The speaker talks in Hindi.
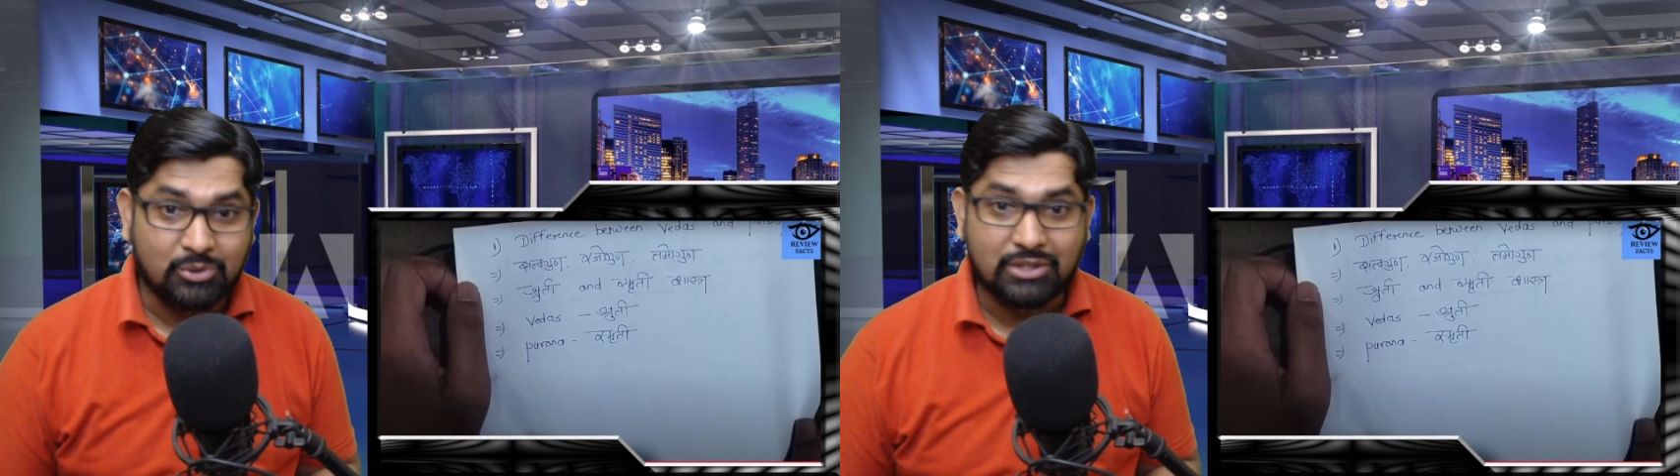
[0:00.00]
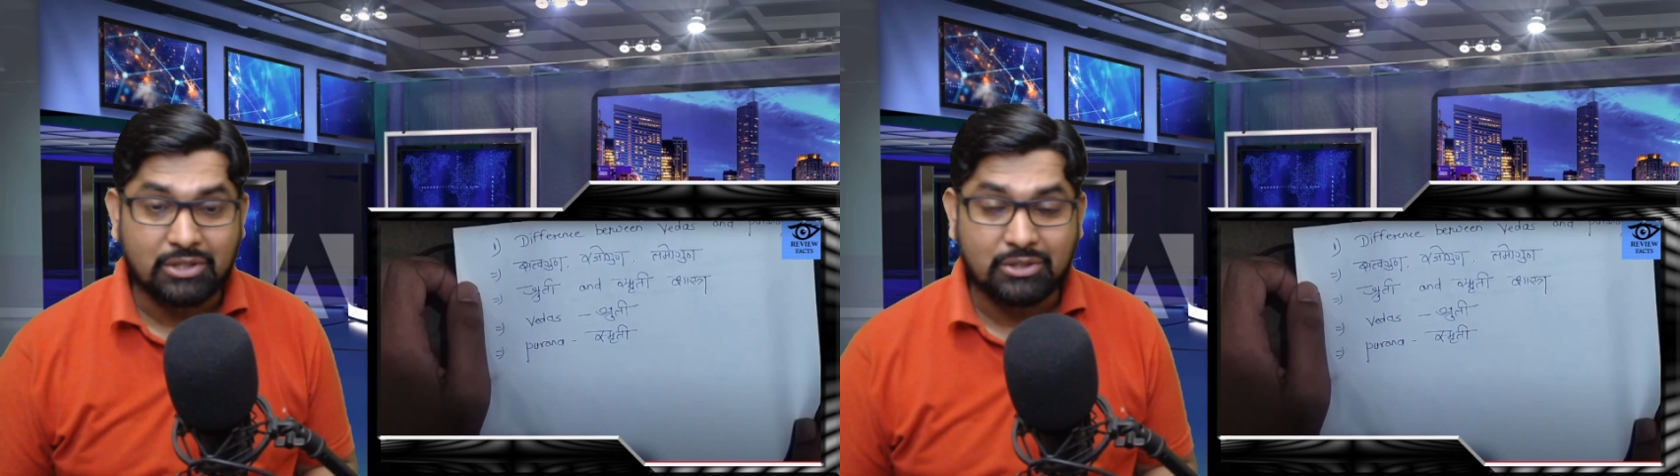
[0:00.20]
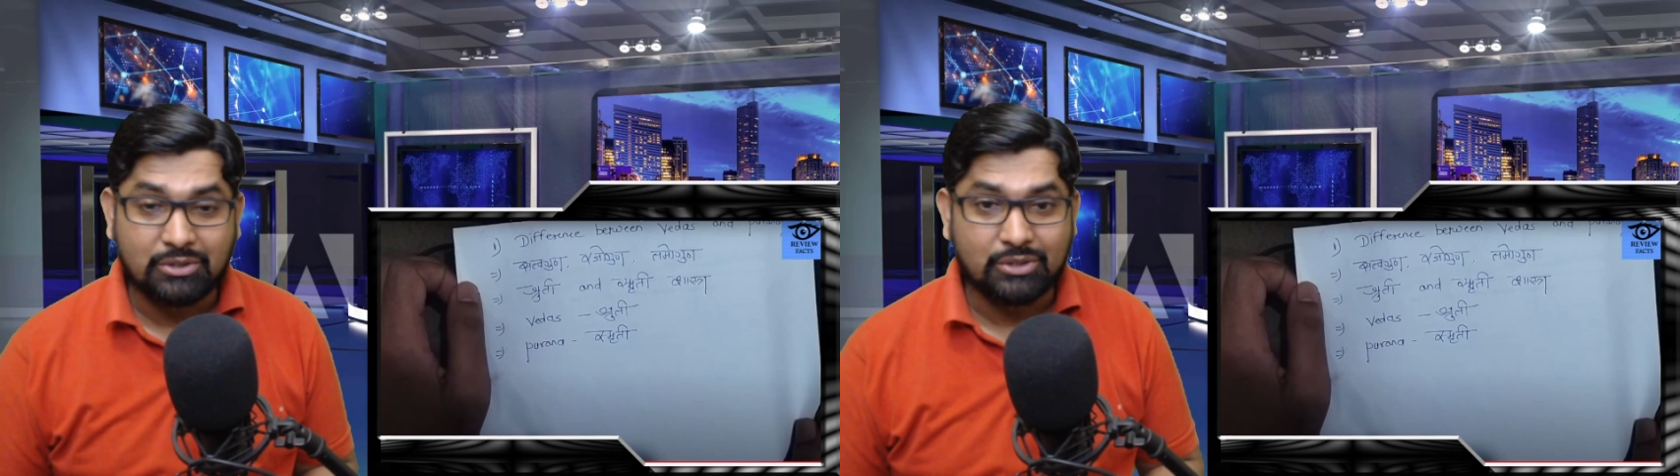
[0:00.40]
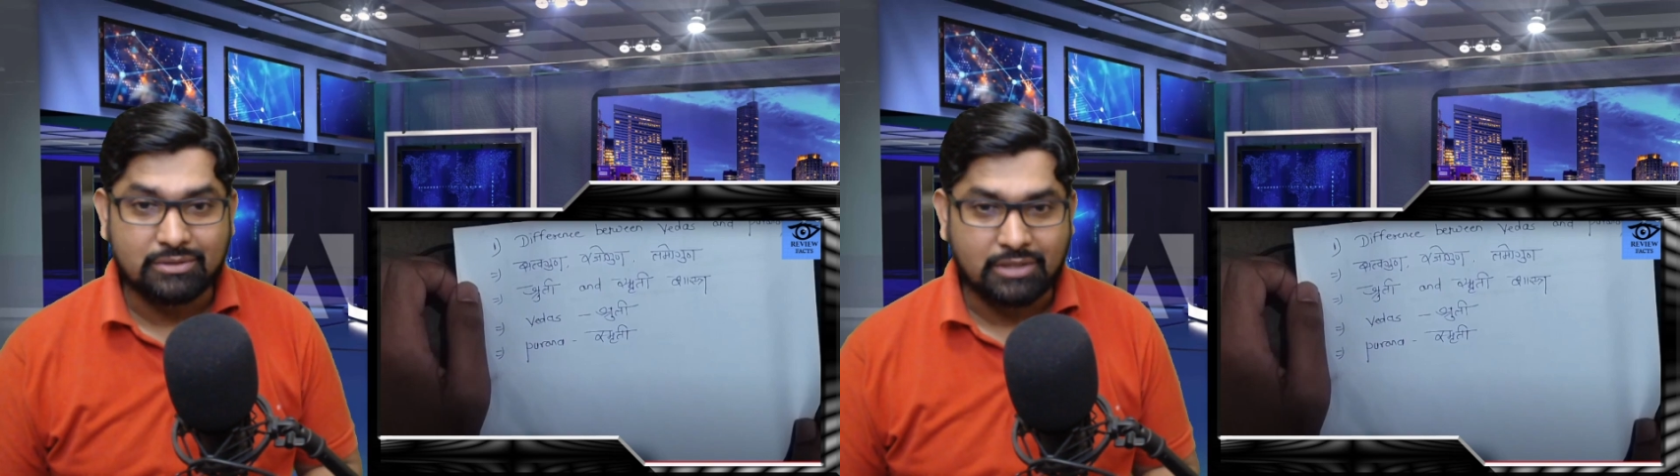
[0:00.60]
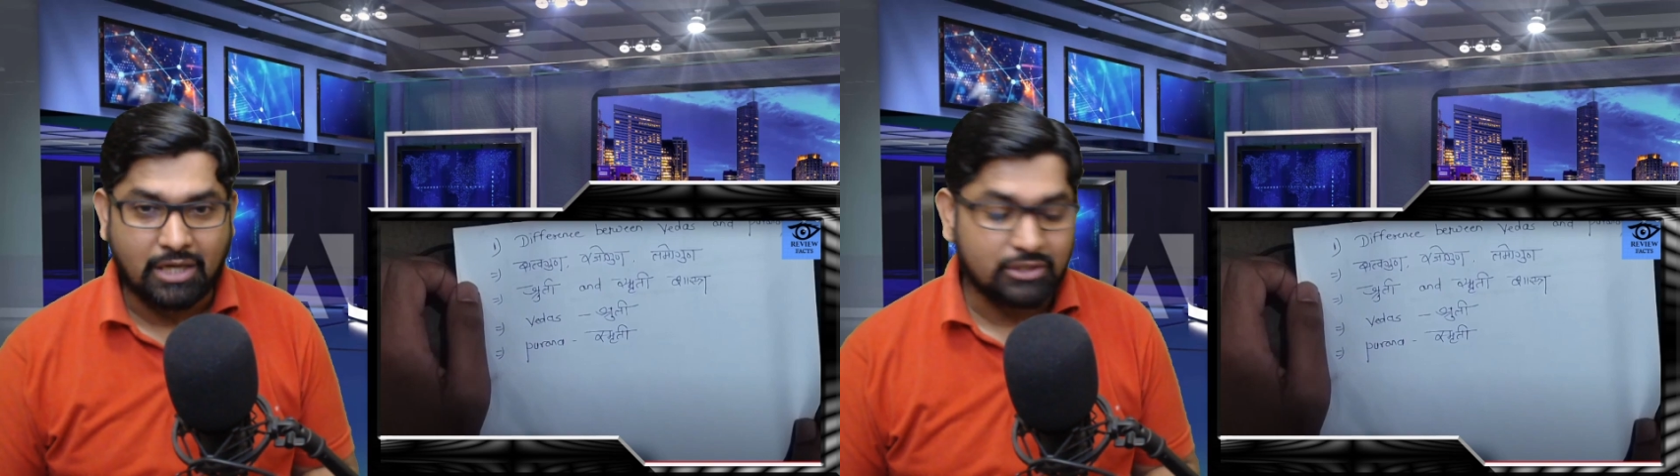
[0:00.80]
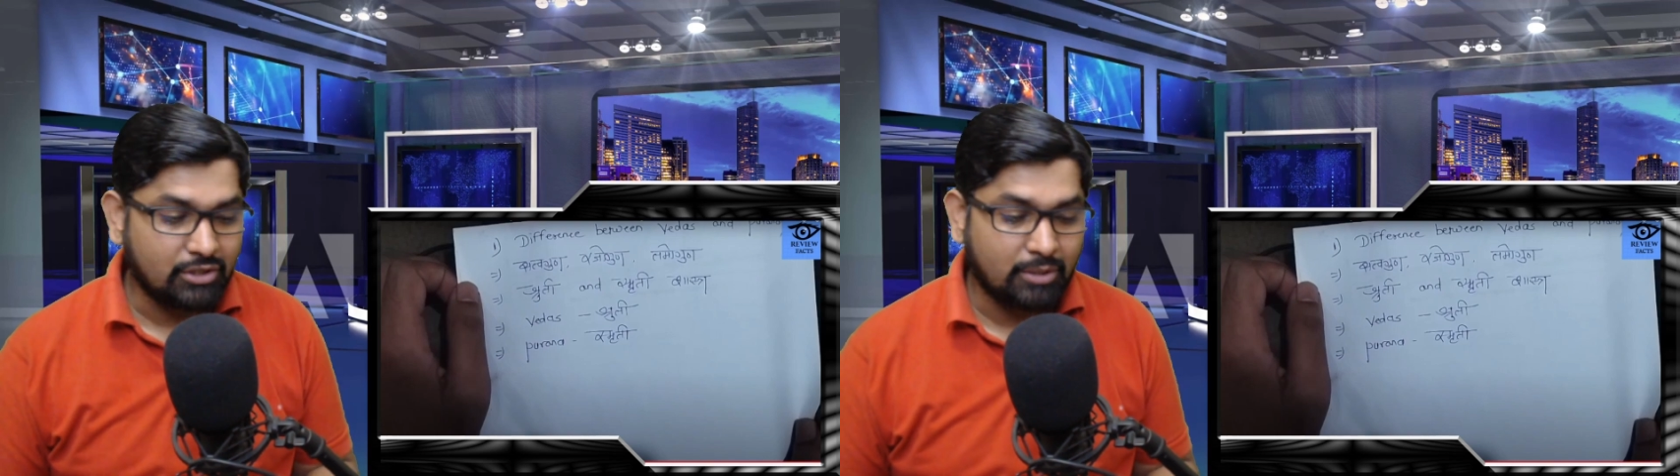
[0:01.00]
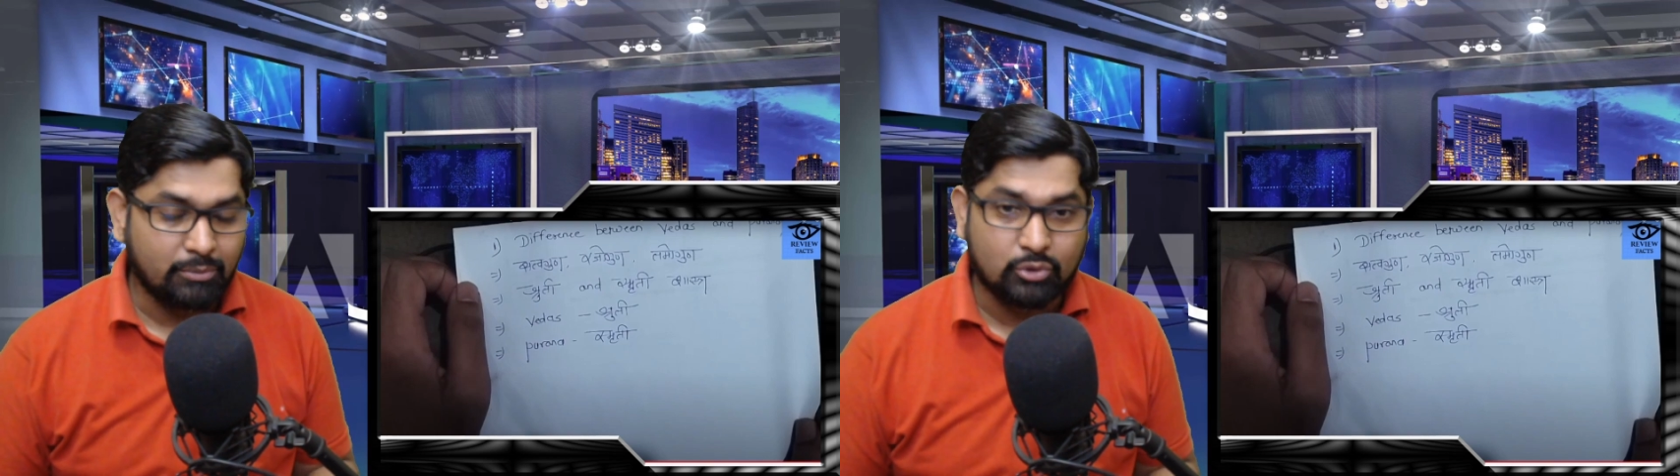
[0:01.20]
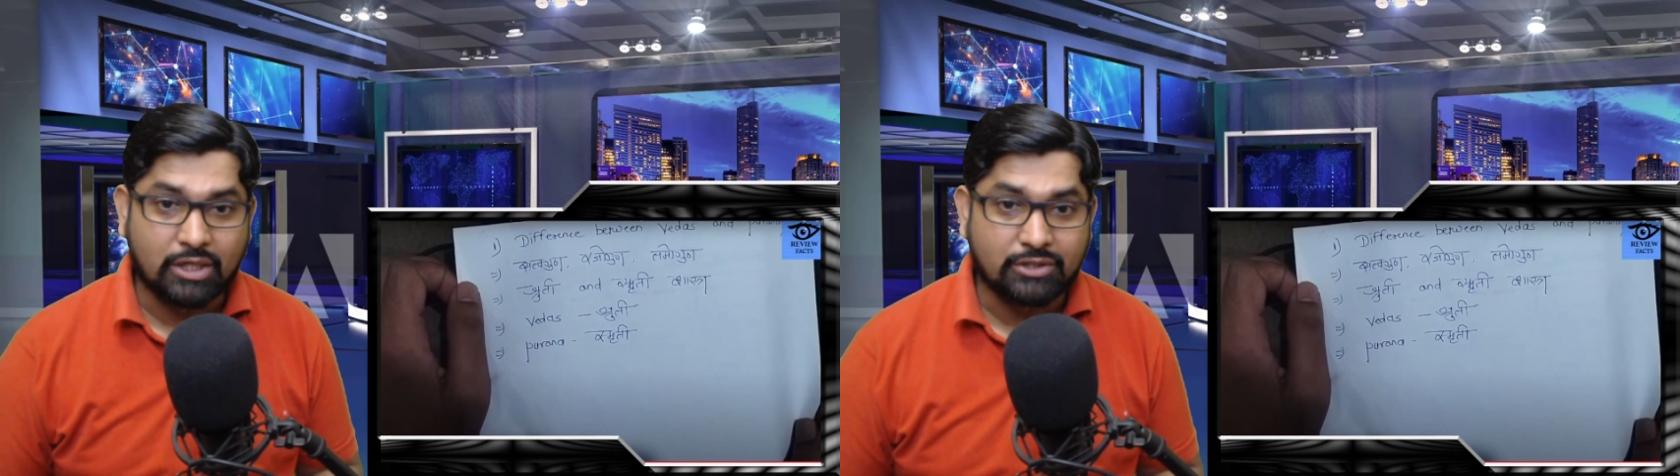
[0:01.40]
सनातन धर्म के
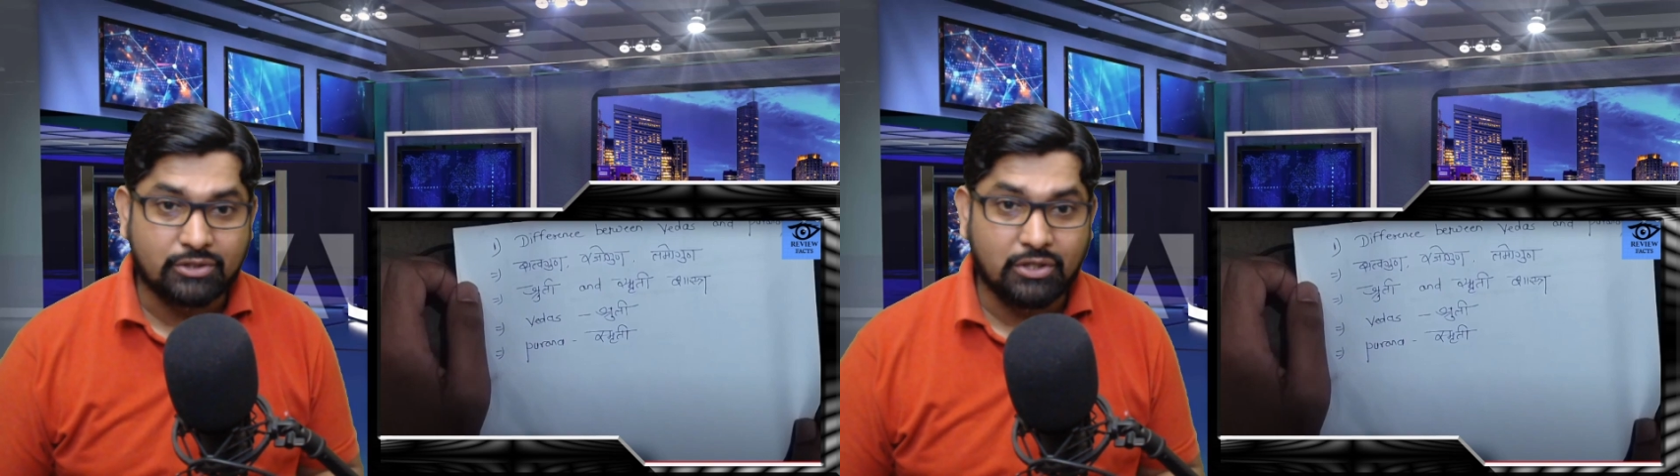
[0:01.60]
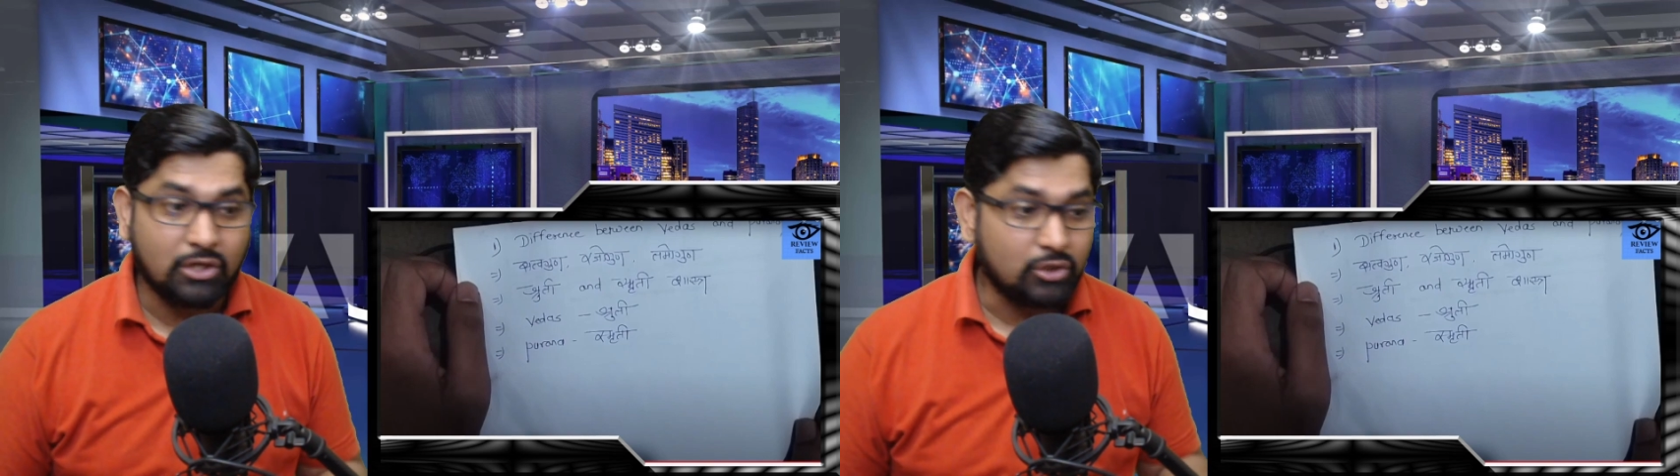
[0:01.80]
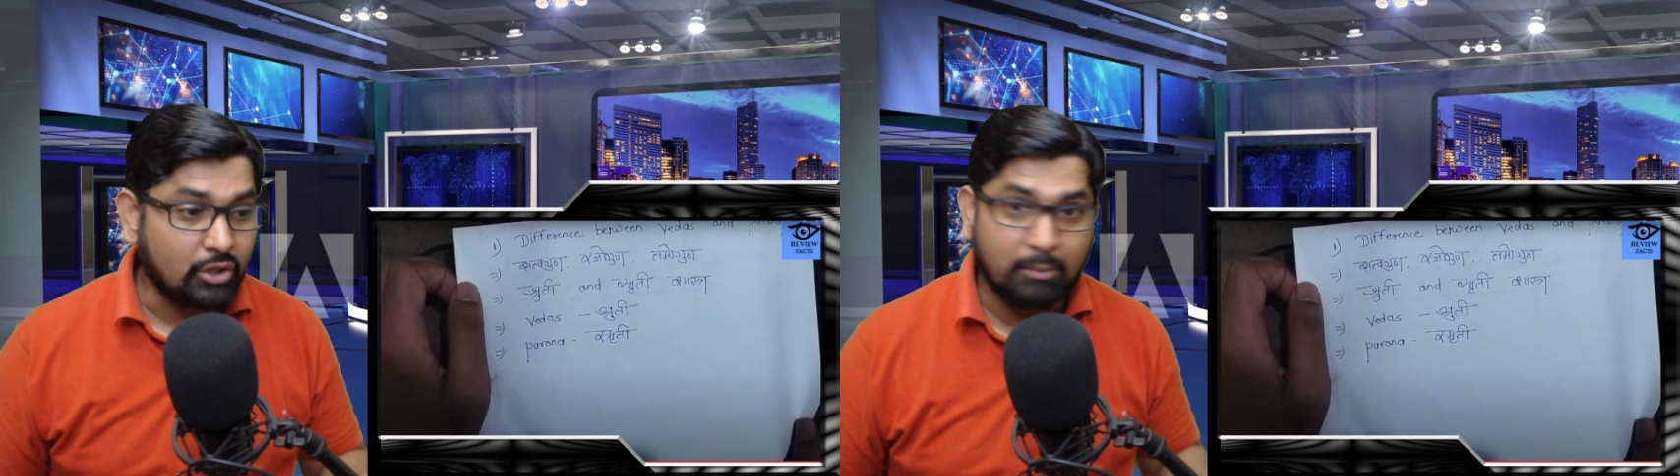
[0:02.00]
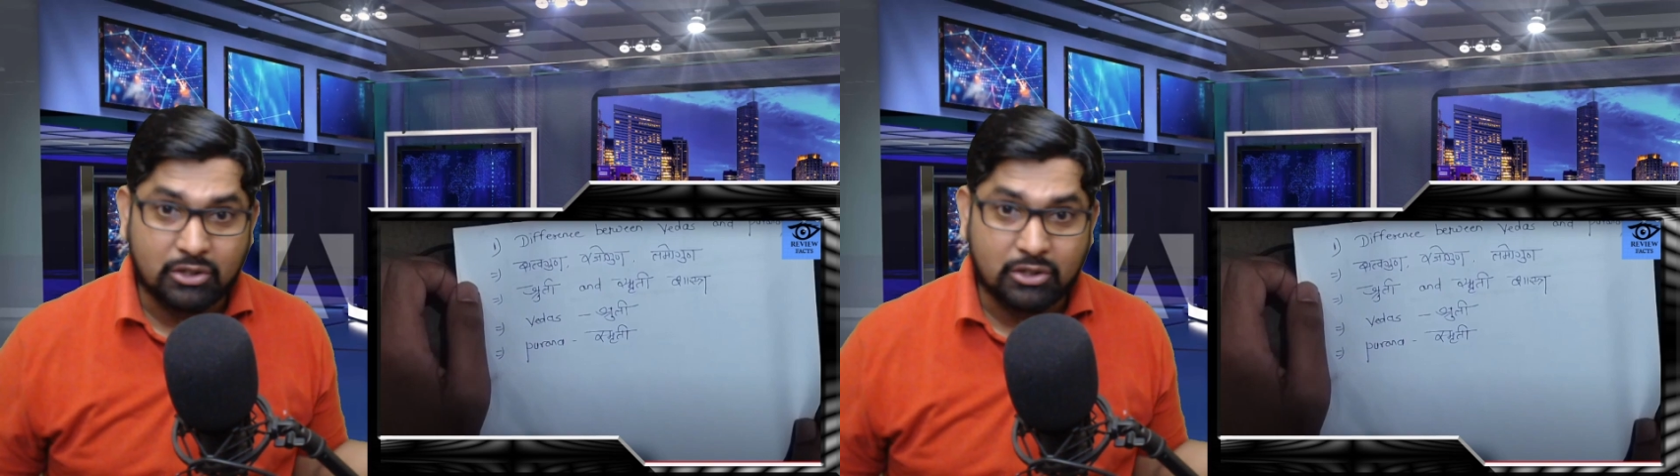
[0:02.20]
तो शास्त्र ही गलत है